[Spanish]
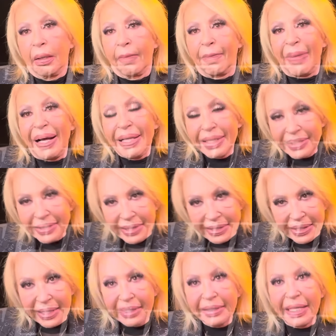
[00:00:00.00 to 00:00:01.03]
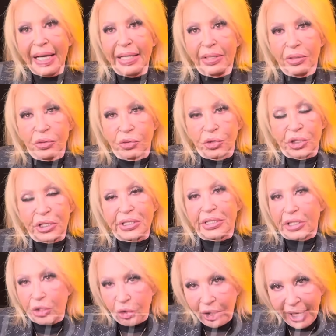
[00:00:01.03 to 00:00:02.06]
más de 60 años y
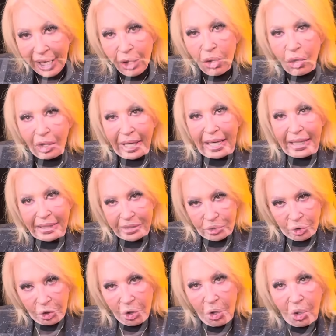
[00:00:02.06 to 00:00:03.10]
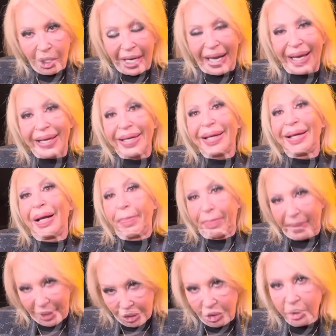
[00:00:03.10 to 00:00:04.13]
si yo era loca y soy loca, ella era
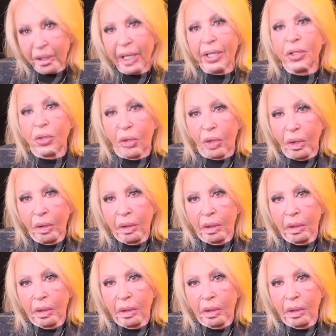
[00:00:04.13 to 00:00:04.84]
peor que yo,